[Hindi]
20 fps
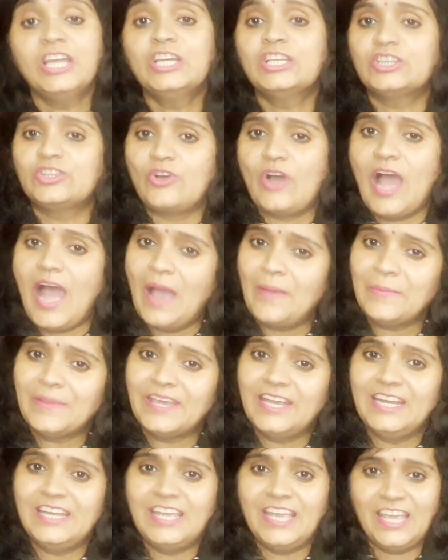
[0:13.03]
तो
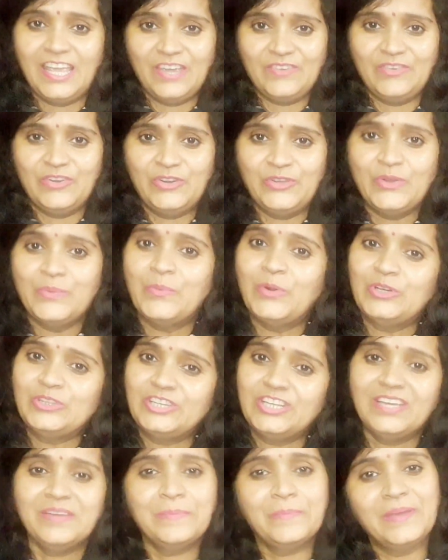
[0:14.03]
आपके लिए ये वीडियो बहुत
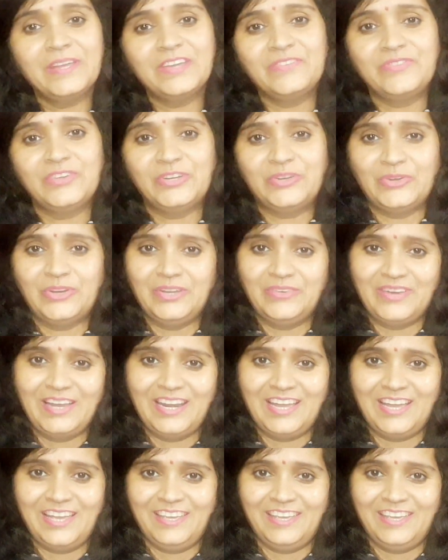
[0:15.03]
ही बेनिफिट होने वाला है